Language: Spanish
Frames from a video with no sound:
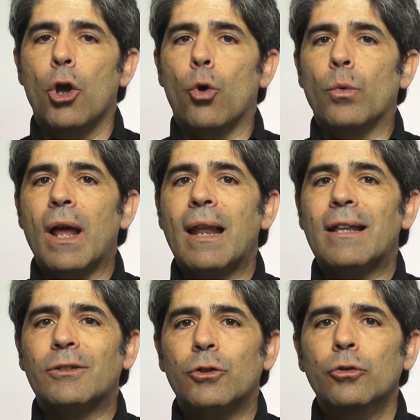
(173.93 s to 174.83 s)
Una
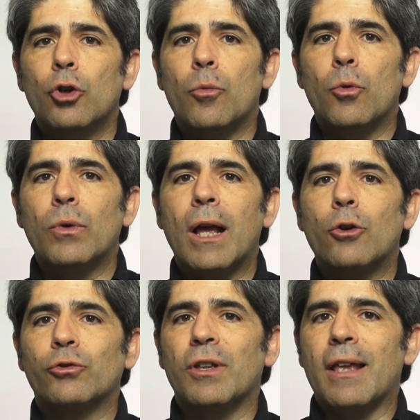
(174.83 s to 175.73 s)
lesión como una
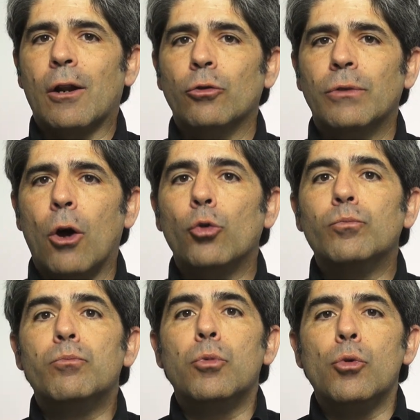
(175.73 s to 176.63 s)
costilla rota o
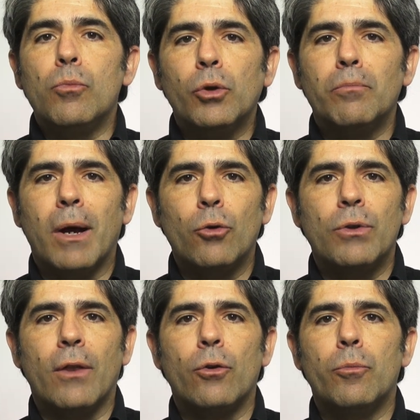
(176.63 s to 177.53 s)
un pulmón
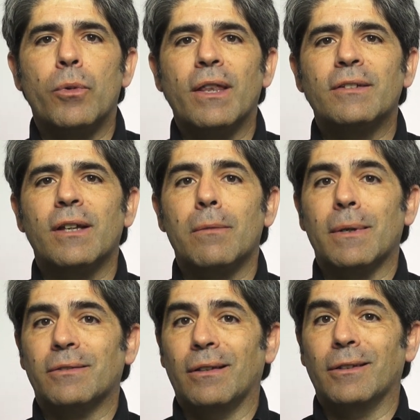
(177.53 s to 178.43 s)
magullado puede ser
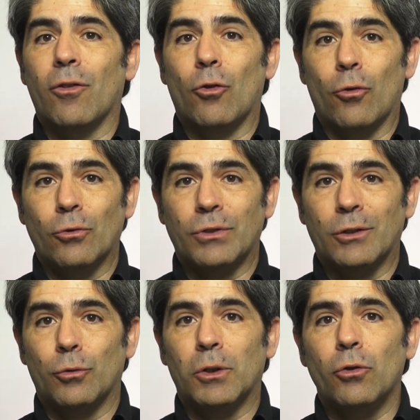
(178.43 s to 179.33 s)
bastante dolorosa,
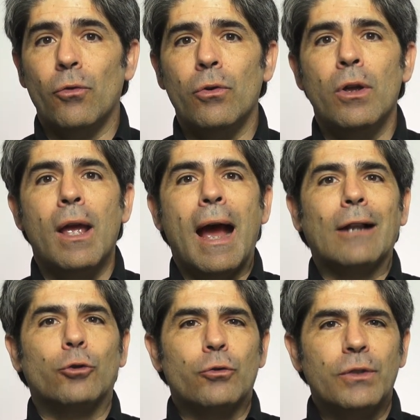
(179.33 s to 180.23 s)
sobre todo
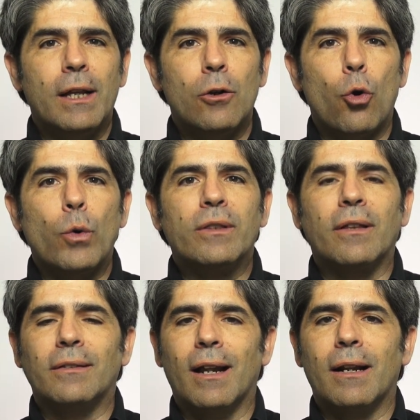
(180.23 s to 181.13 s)
al toser o
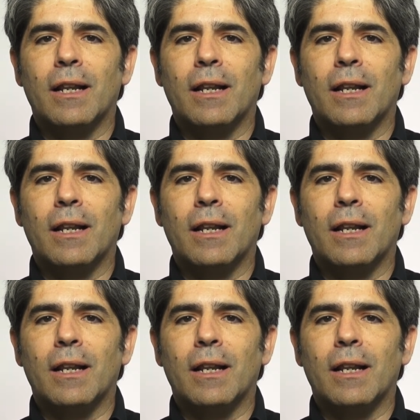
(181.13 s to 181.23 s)
intentar